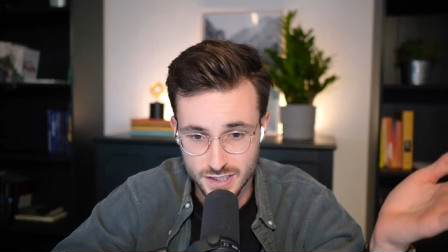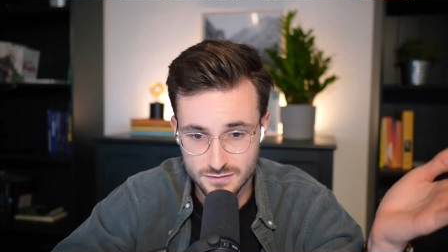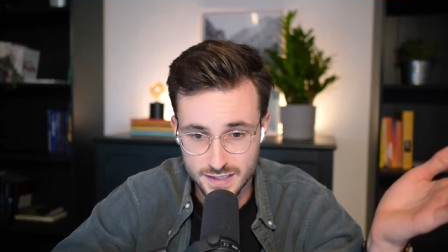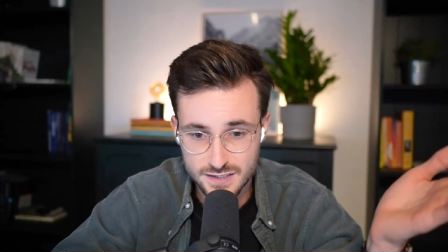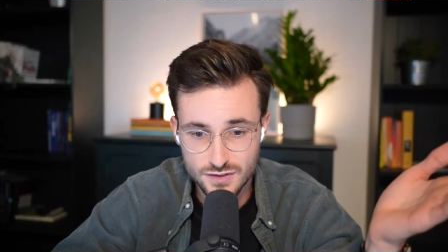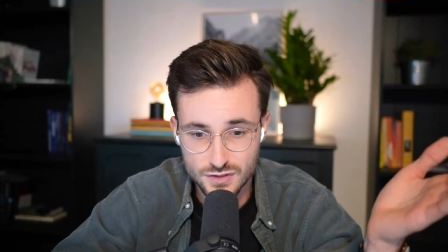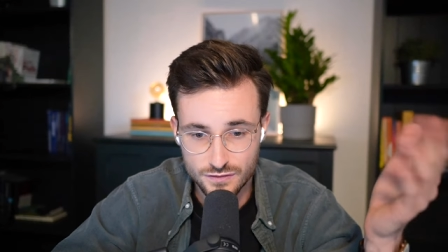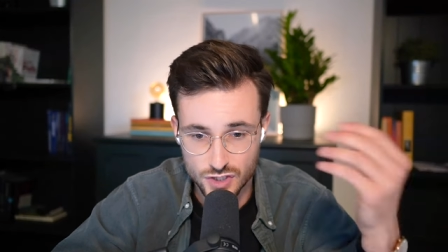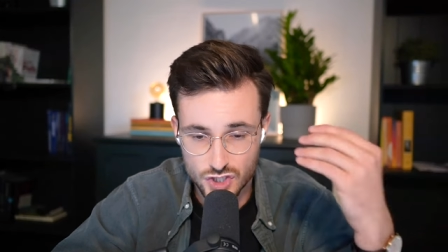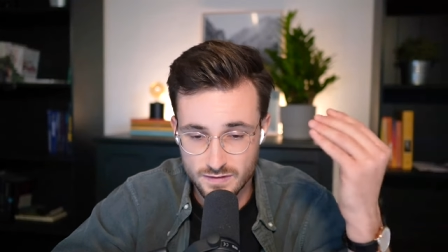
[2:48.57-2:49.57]
Also was für
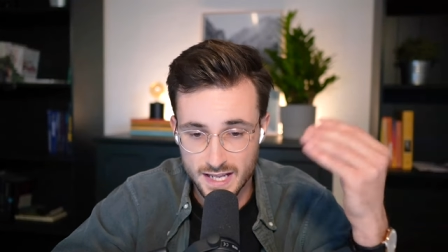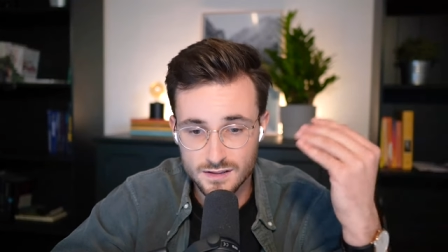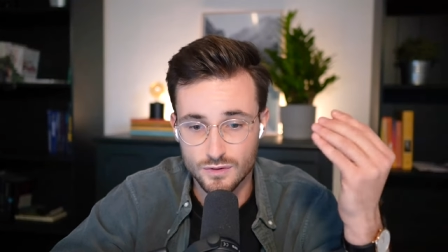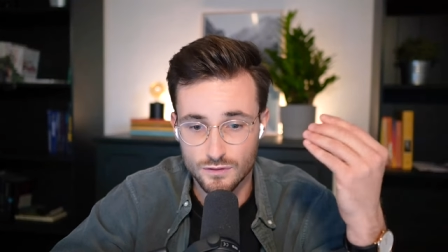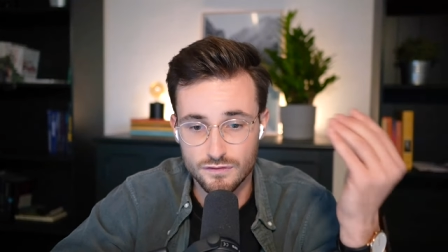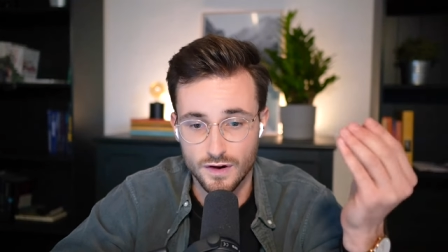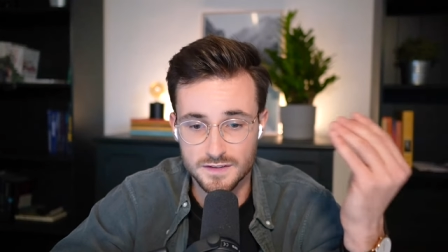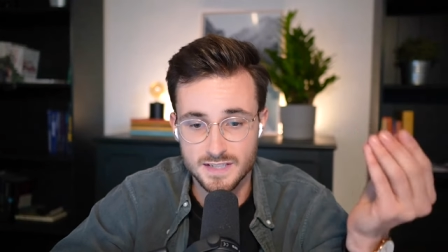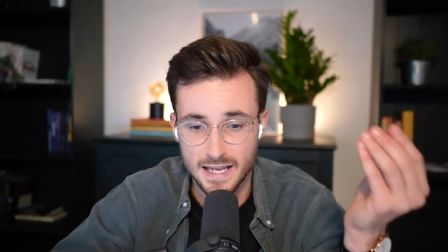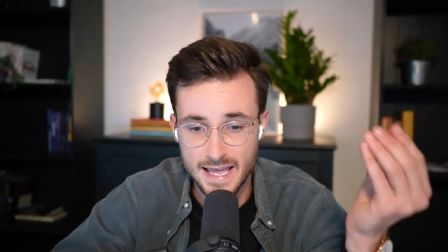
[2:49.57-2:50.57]
eine Verschwendung
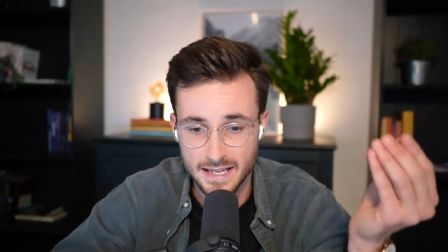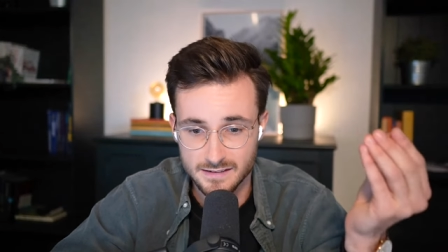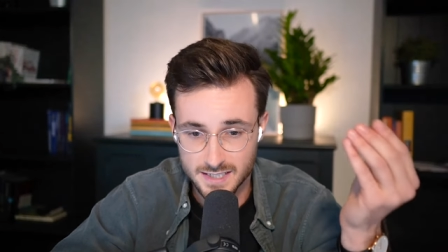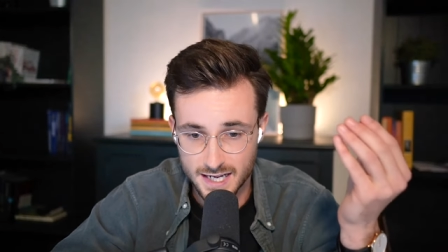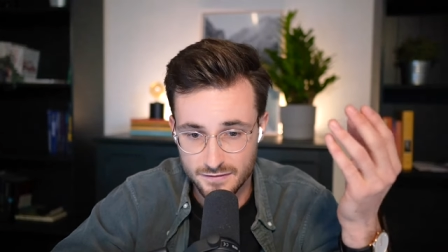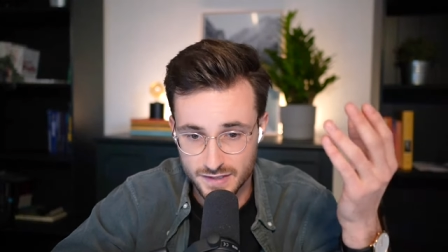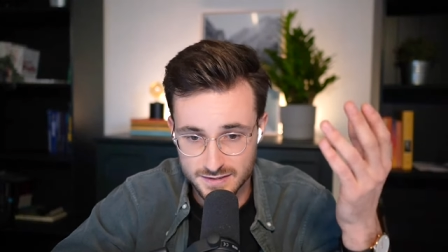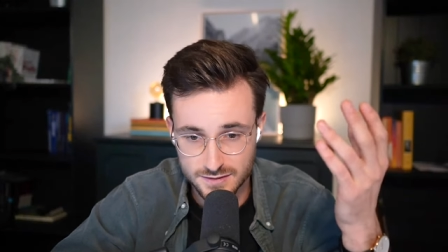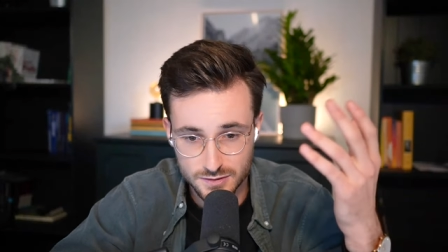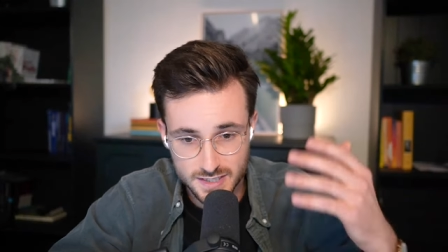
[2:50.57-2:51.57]
von Talent, ja,
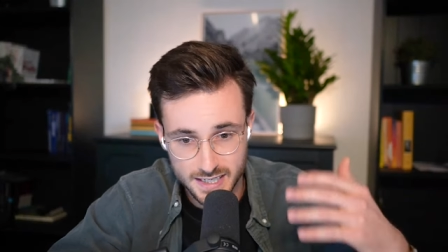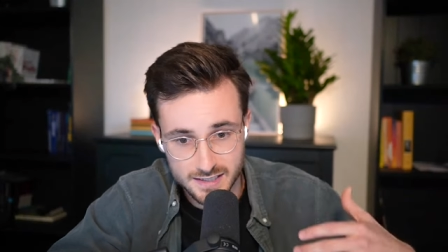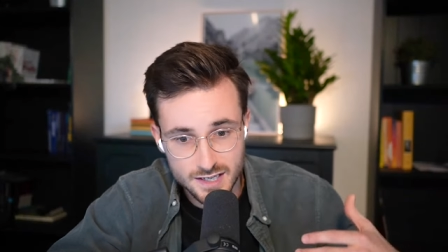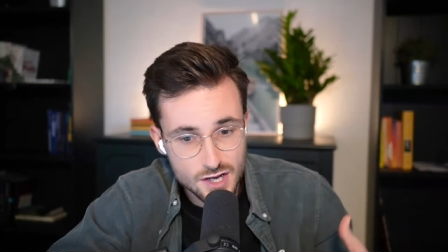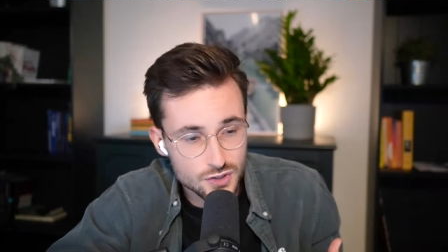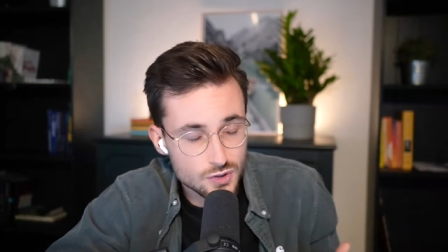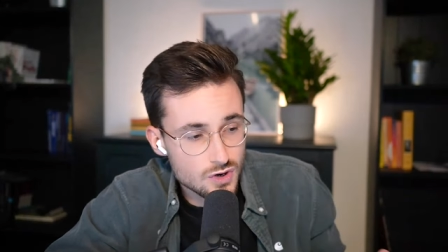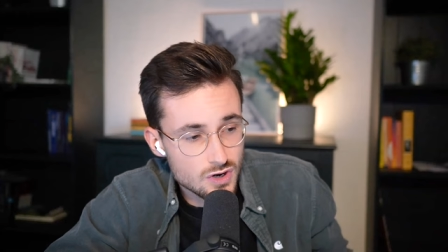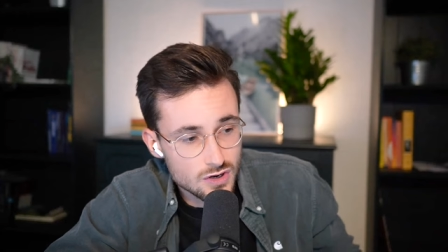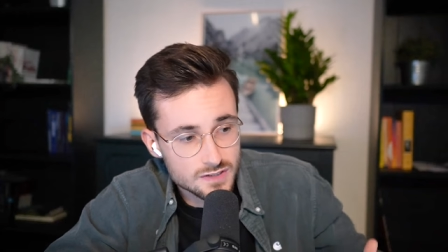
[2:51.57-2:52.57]
wenn sozusagen
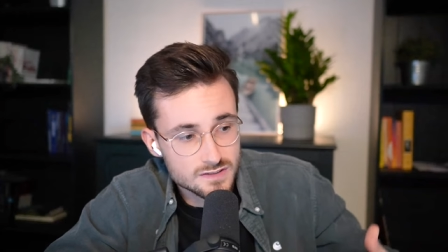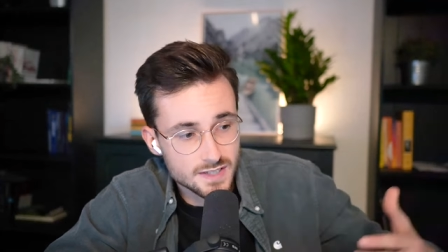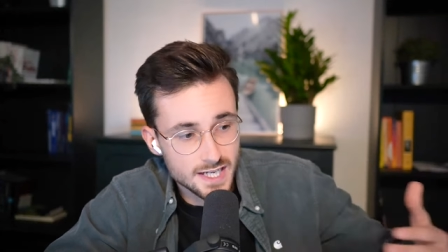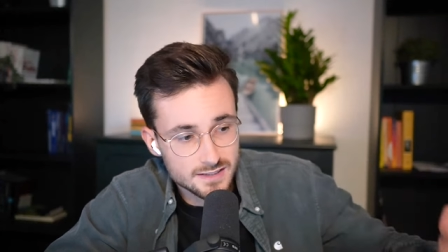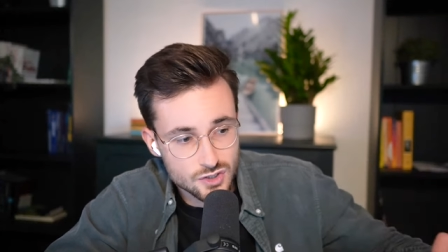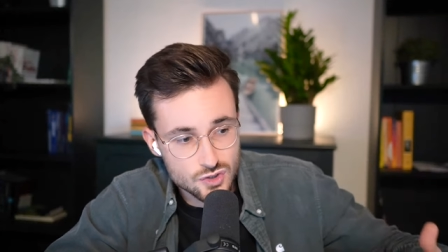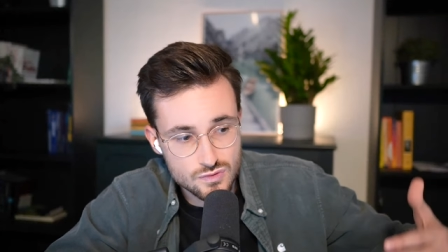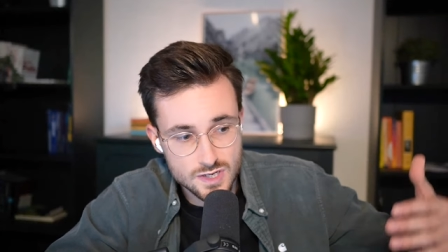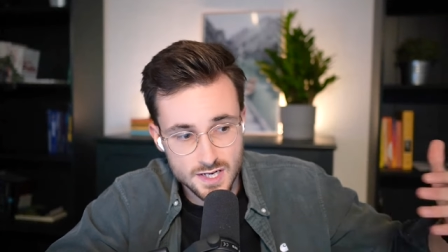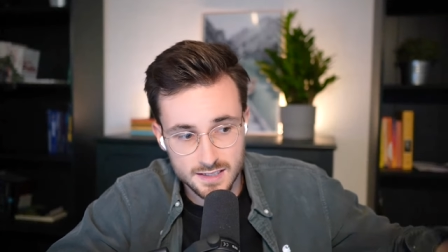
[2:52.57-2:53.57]
junge Leute nach der
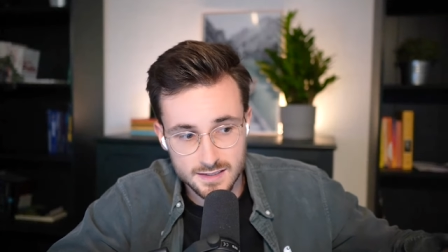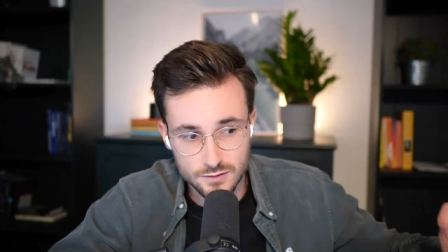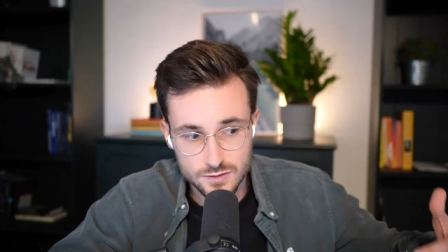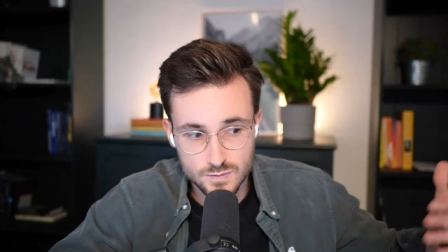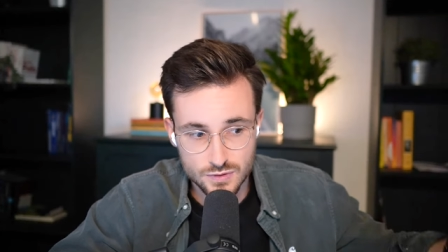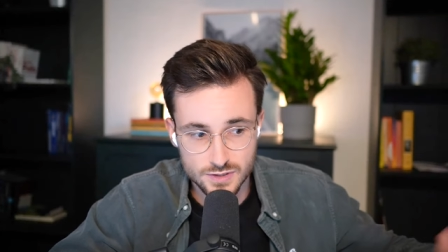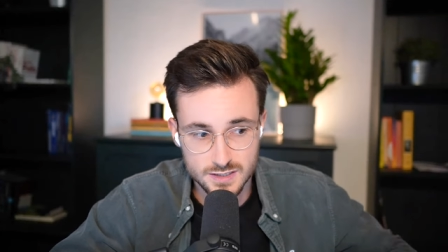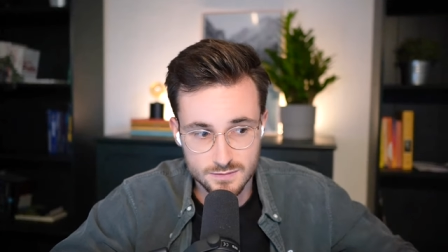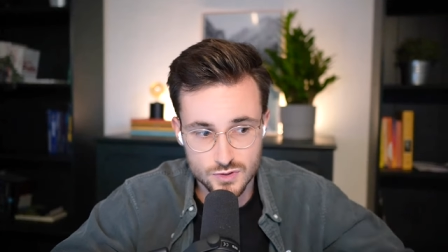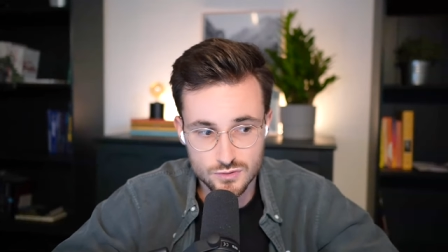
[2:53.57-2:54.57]
Schule, nach der Ausbildung,
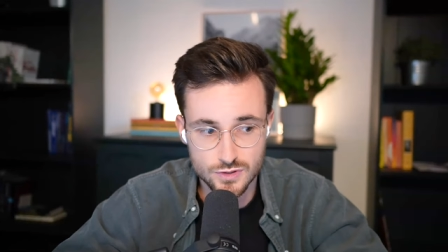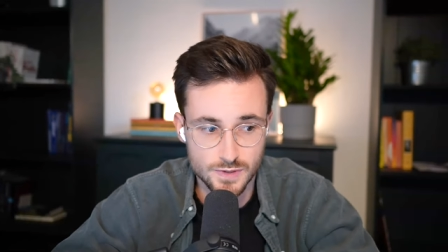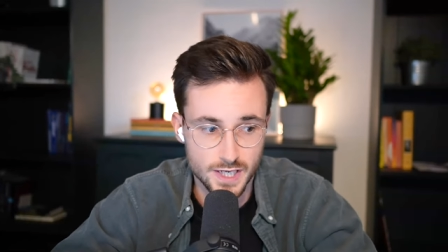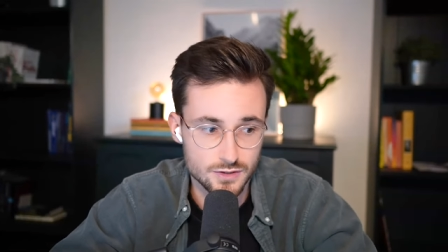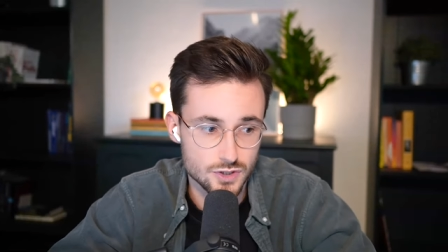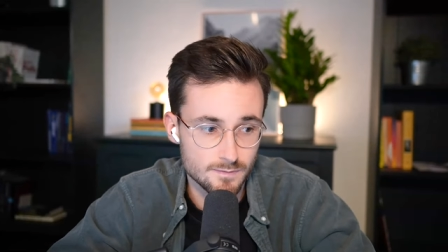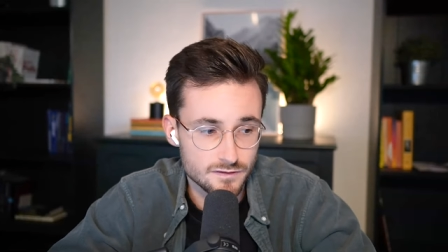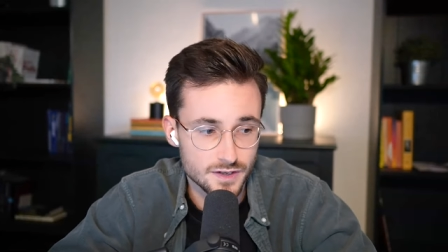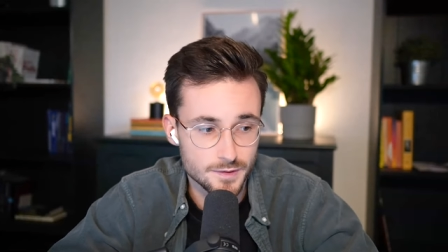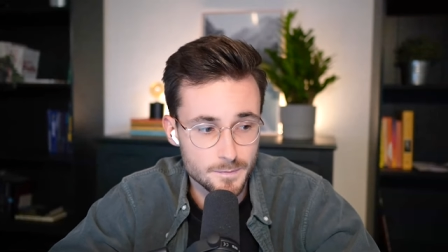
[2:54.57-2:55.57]
nach dem Studium keinen
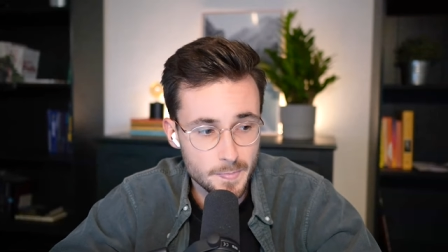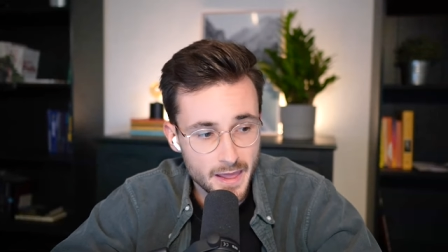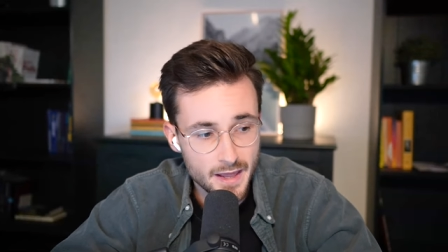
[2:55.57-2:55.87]
Job finden.